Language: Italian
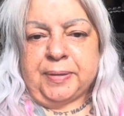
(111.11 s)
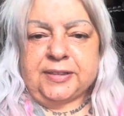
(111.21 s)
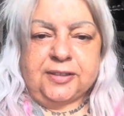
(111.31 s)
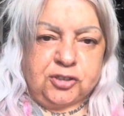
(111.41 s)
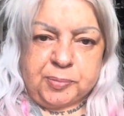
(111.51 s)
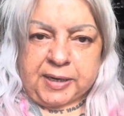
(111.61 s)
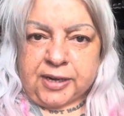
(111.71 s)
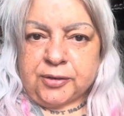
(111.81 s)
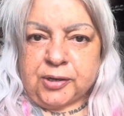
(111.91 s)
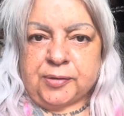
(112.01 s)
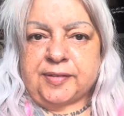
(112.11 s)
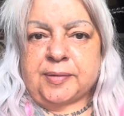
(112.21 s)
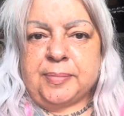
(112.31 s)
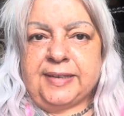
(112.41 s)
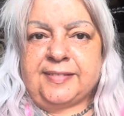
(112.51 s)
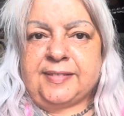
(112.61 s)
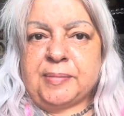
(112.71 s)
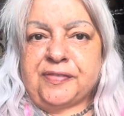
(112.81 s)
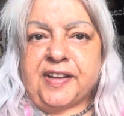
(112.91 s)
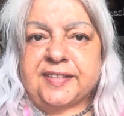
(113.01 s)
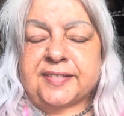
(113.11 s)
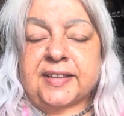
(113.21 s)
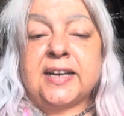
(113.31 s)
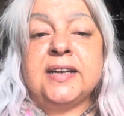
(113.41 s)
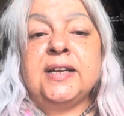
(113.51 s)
parteciperanno a questa bellissima festa